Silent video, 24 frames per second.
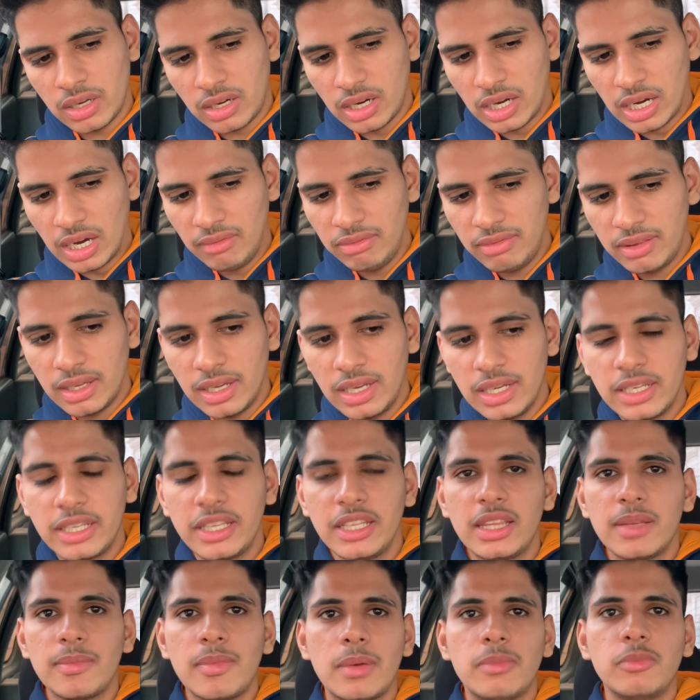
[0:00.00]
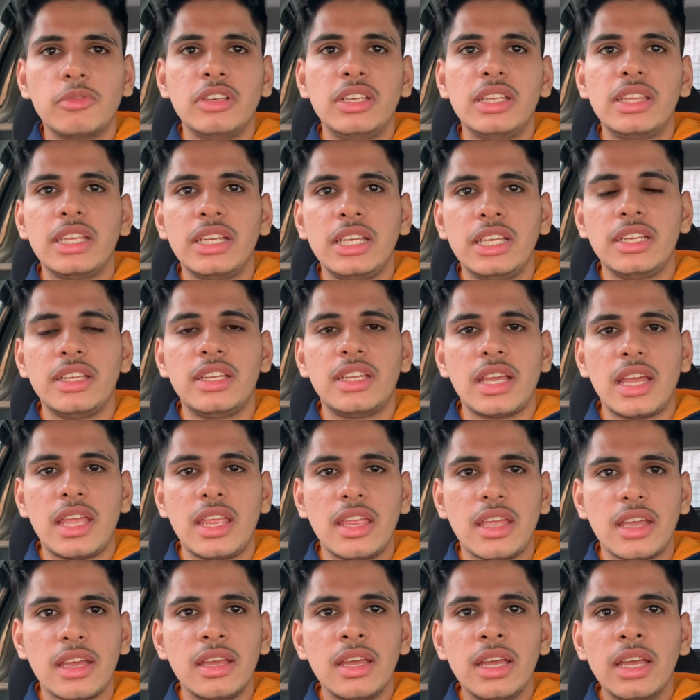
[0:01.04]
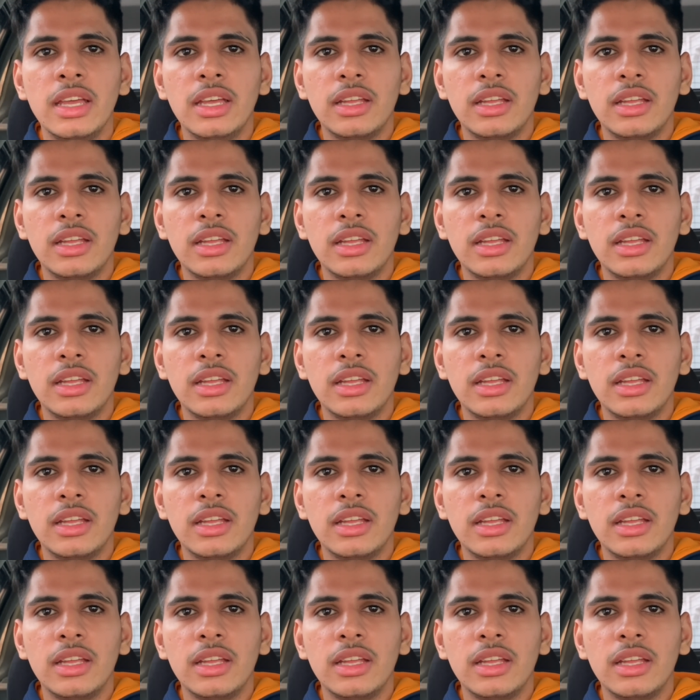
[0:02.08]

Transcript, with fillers: हाफ से हल्की सी मामूली सी नीचे आई है